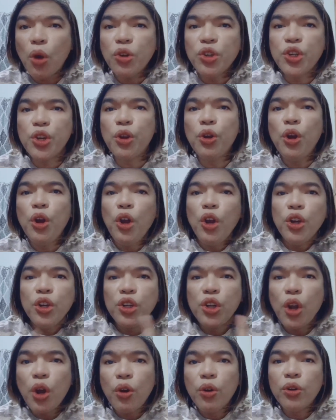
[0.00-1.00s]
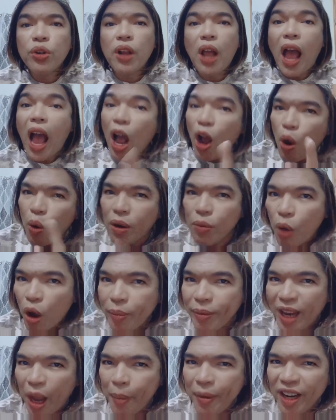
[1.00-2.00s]
you, don't, ako wag mo kong
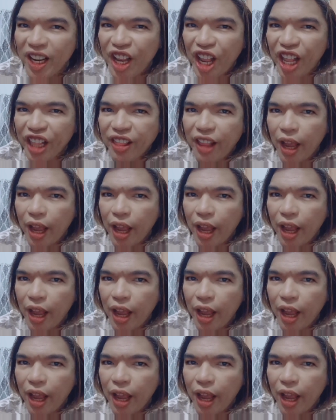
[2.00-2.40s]
minamaliit